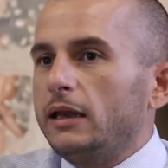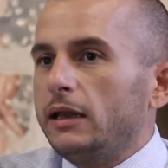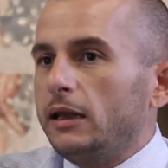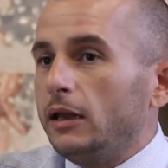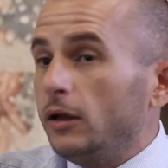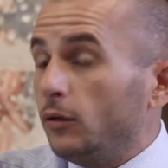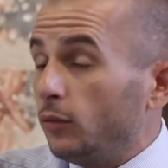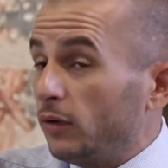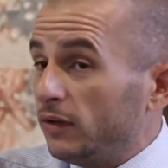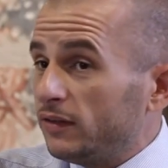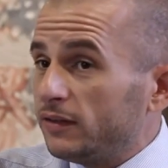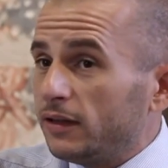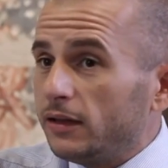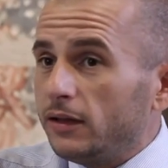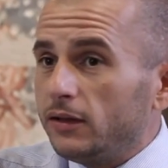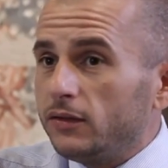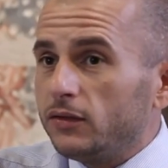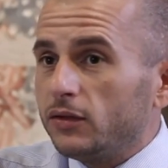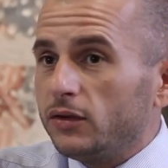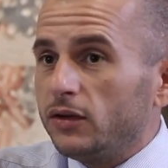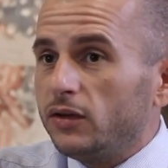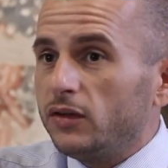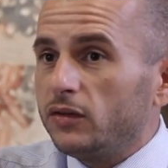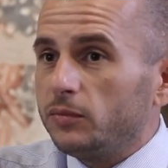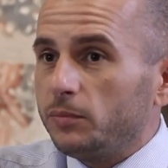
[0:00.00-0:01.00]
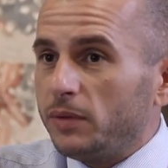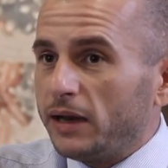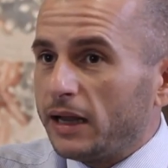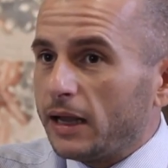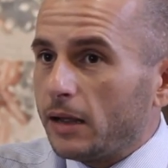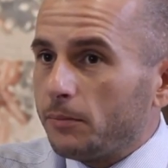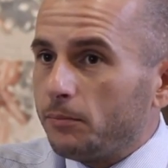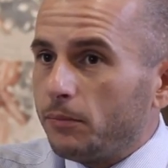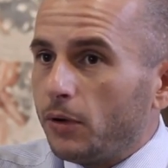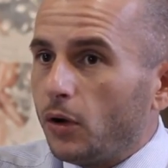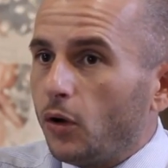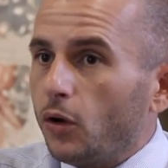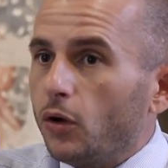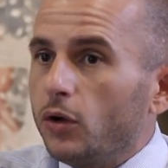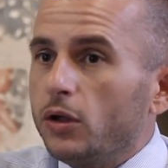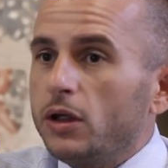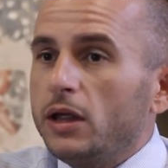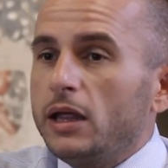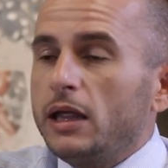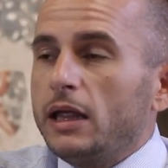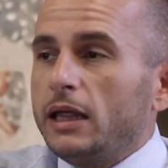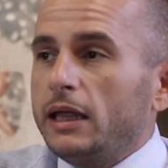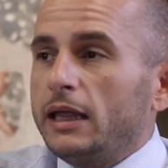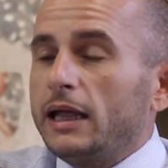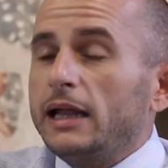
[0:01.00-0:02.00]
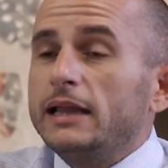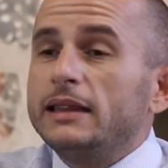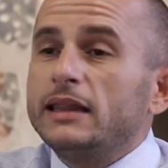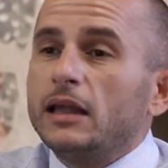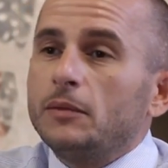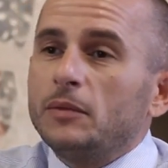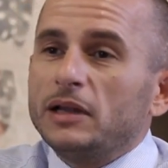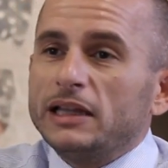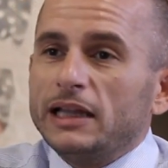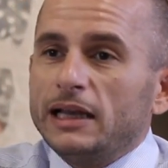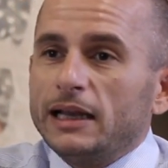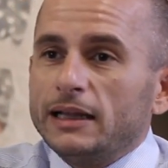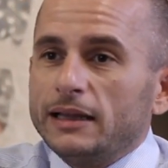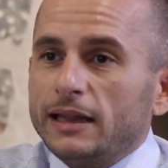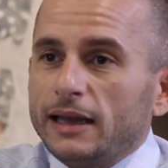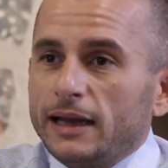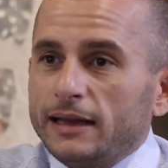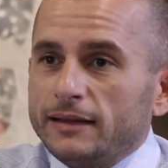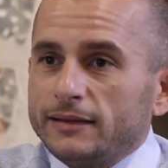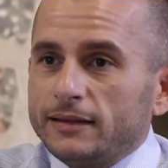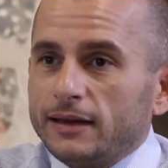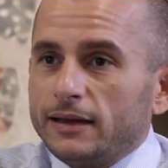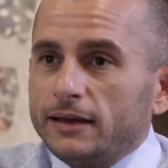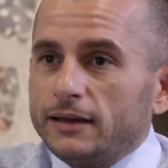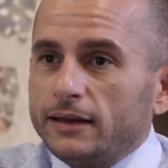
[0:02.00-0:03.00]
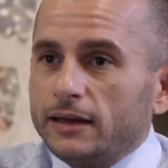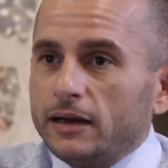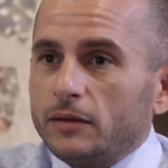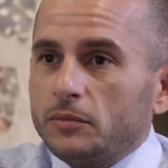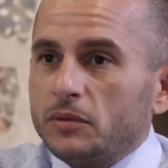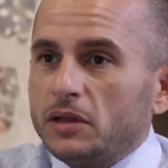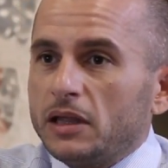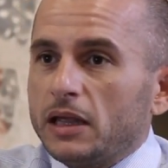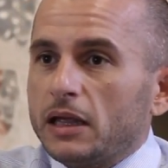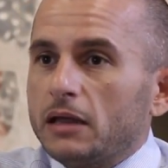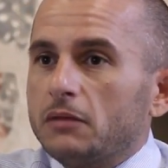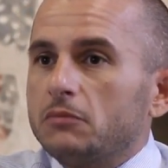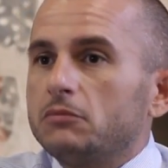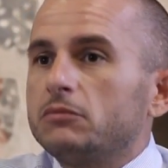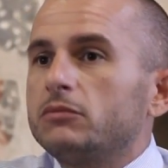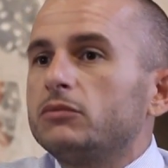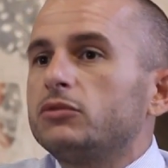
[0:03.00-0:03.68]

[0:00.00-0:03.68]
in questa edizione di Sprecapo, che è il tema dell'aderenza alle terapie.